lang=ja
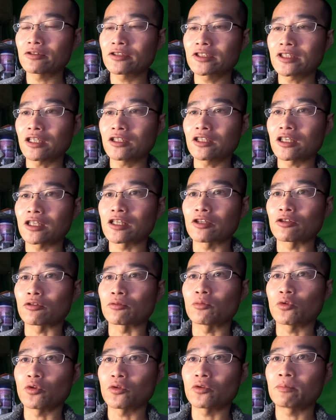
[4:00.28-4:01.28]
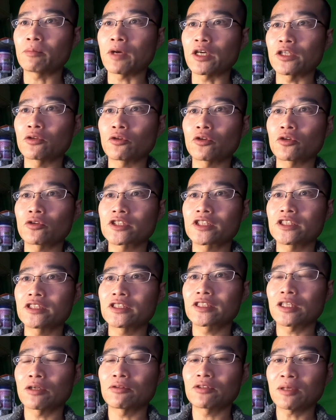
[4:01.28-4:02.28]
及したんだけども、いろいろ
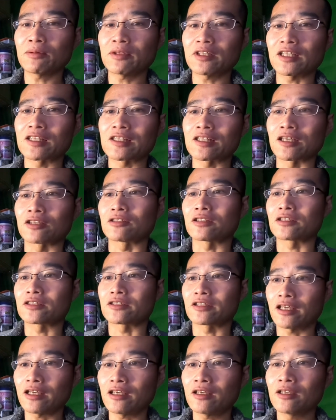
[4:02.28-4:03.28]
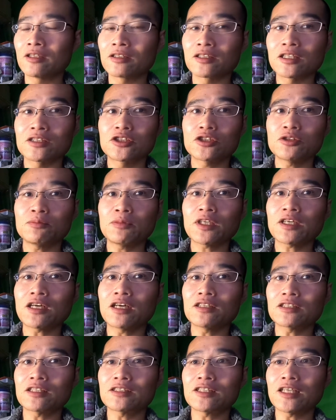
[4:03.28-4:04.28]
辛酸を舐めてきたんですね。で、住民
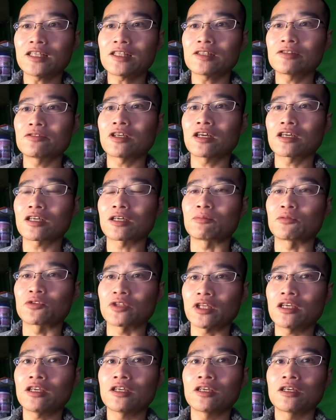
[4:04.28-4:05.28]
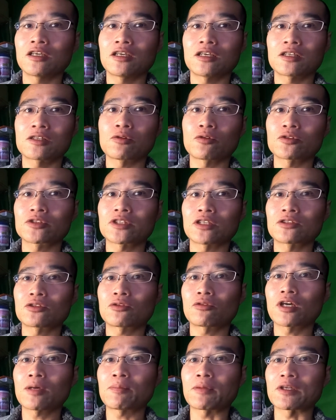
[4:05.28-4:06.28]
監査請求なんかもね、共産
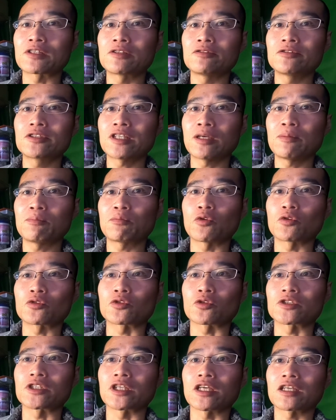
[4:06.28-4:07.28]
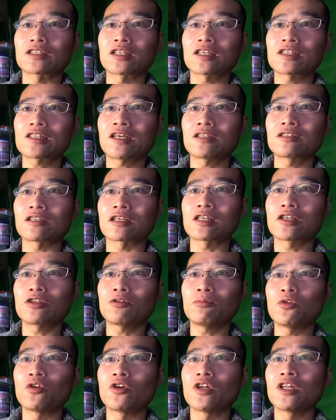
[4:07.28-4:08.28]
党がやっぱ急先鋒としてやってきたんだけ
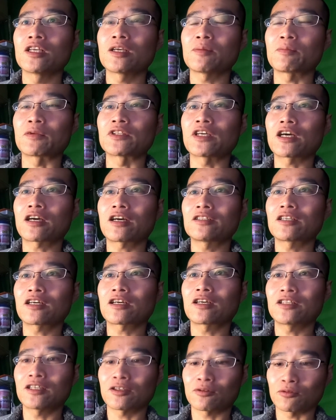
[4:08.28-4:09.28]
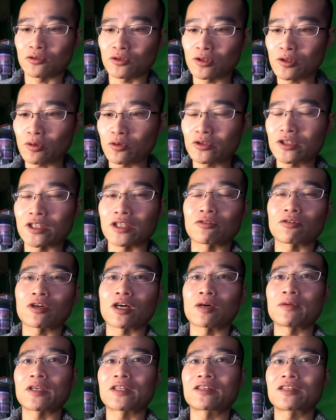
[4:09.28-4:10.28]
ども、やっぱなかなかね、この行政の
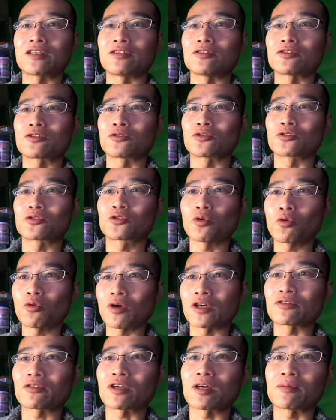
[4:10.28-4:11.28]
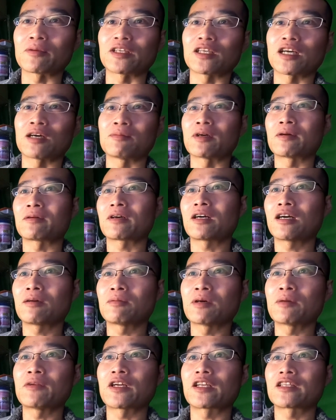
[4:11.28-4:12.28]
壁っていう、この同和の壁に
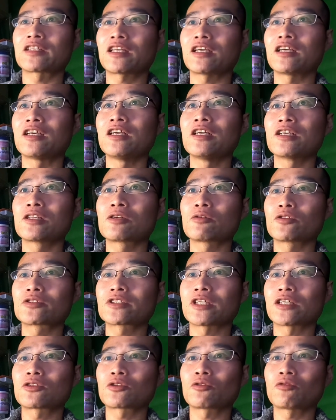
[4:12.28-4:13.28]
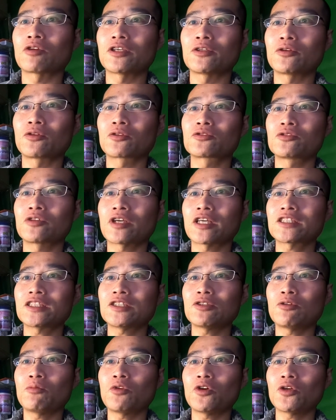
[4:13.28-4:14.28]
阻まれて、共産党はいろいろ悔し
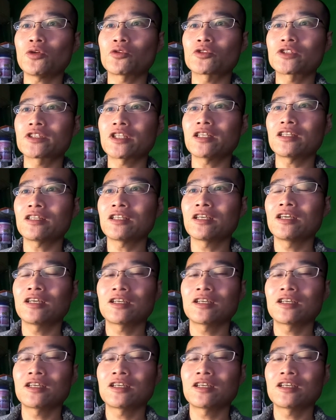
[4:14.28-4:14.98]
い思いをして